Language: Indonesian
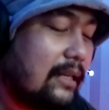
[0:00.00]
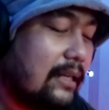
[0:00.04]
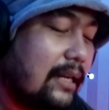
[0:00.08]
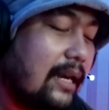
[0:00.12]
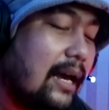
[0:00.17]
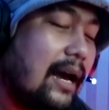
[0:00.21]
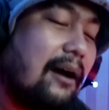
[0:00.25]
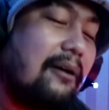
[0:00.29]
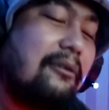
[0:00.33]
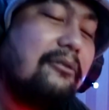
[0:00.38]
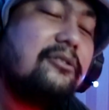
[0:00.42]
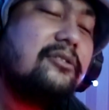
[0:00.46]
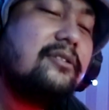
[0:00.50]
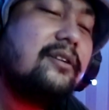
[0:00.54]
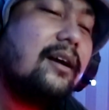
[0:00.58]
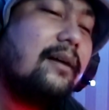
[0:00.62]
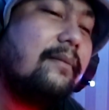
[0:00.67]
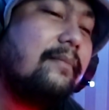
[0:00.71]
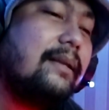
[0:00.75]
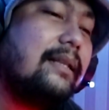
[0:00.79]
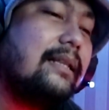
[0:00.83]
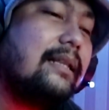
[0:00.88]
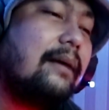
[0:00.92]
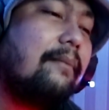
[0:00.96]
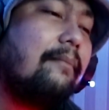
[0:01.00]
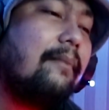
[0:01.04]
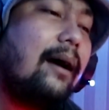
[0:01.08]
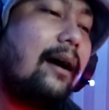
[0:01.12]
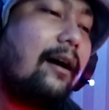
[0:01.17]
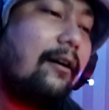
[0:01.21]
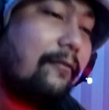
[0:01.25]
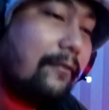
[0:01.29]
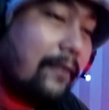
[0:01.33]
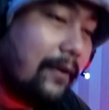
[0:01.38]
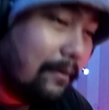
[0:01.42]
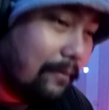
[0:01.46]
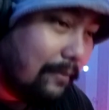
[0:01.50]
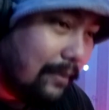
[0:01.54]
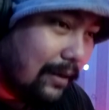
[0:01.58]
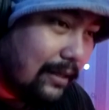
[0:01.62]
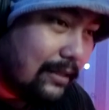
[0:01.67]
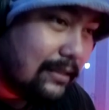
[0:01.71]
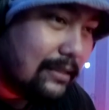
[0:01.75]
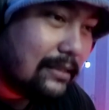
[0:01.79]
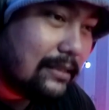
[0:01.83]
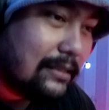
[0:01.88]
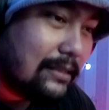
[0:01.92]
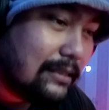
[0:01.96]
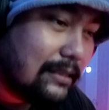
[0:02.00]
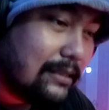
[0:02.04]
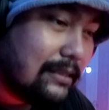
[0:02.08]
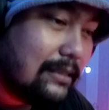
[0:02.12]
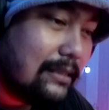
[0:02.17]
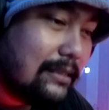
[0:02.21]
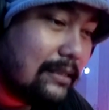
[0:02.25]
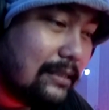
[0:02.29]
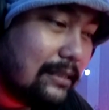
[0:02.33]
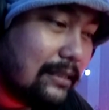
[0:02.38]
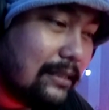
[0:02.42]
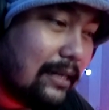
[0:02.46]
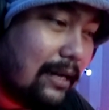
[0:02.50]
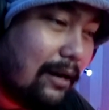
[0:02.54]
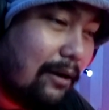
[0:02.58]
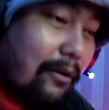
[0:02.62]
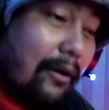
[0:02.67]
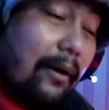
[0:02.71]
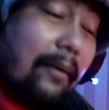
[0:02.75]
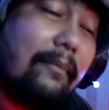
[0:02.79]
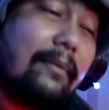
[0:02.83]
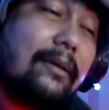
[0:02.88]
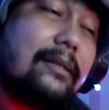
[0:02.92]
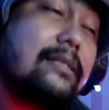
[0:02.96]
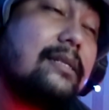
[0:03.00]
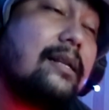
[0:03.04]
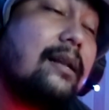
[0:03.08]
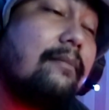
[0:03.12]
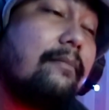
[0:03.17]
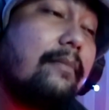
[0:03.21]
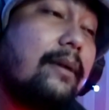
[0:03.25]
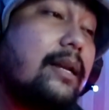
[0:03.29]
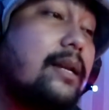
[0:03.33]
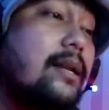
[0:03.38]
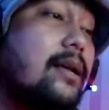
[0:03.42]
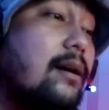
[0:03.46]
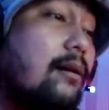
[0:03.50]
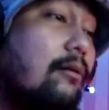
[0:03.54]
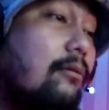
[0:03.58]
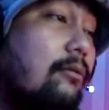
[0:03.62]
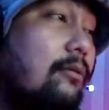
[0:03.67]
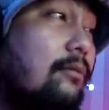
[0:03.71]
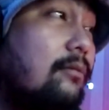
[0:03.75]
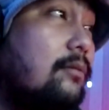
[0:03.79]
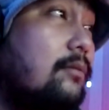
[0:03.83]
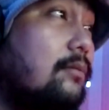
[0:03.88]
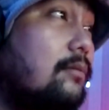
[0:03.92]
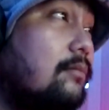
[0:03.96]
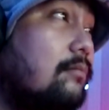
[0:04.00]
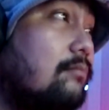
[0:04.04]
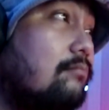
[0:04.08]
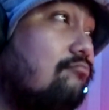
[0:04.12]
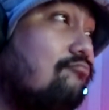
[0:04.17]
Ya aku juga minta maaf ya mas Kalau emang selama ini aku